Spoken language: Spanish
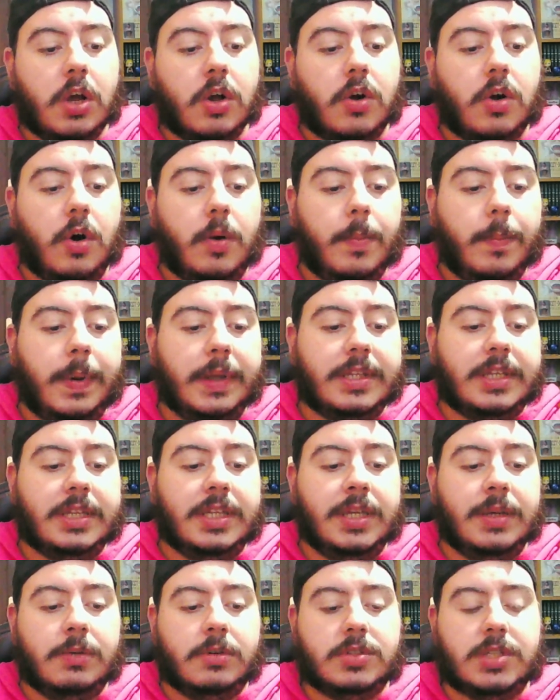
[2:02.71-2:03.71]

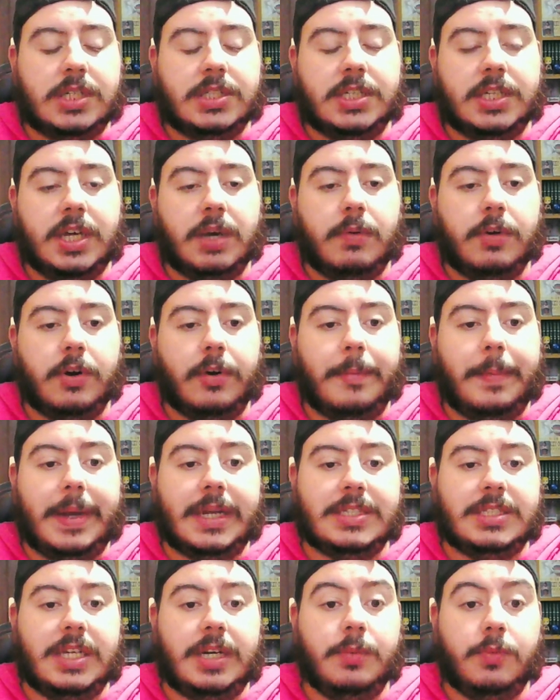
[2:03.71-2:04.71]
competitivos, así que bueno, va a
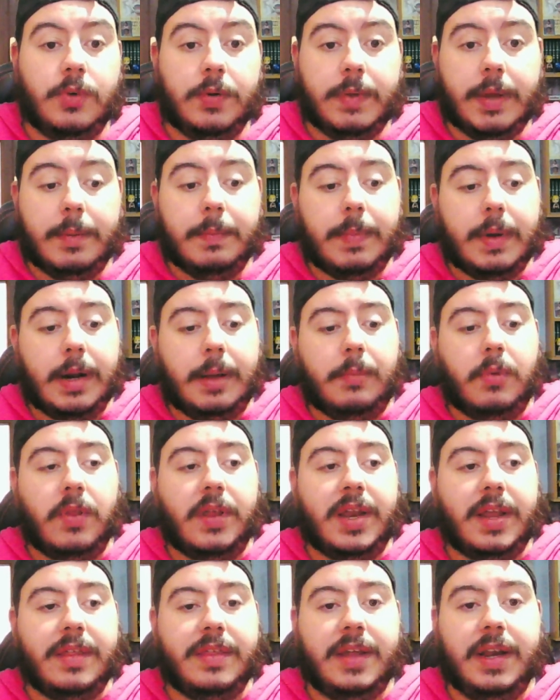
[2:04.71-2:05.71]
estar muy bien para
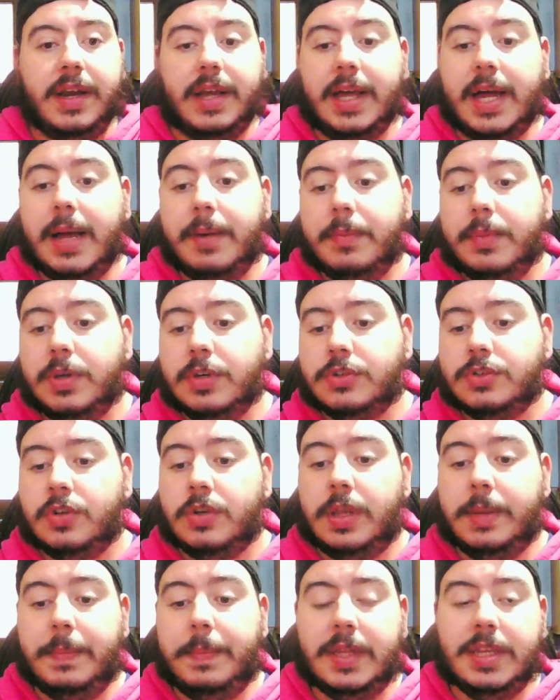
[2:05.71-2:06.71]
poder hacer cambios
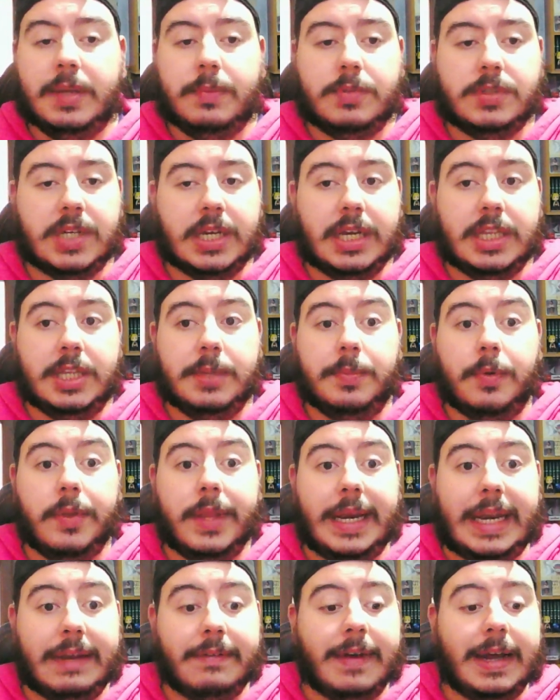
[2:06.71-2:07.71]
o depende pues a qué tipo
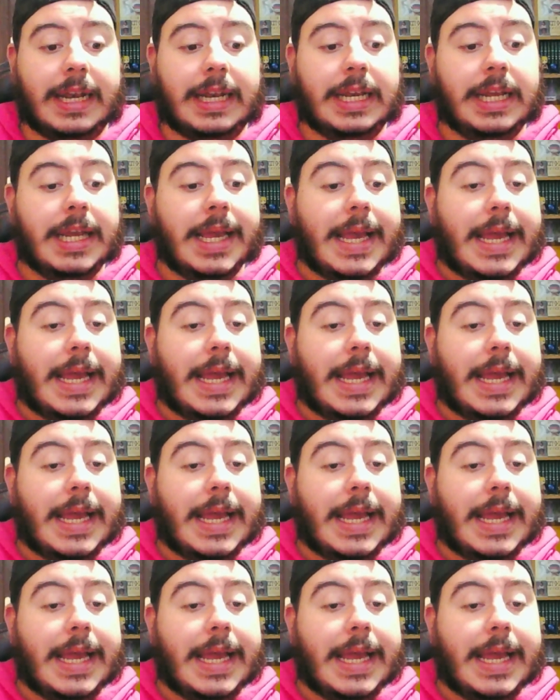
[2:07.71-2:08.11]
de rival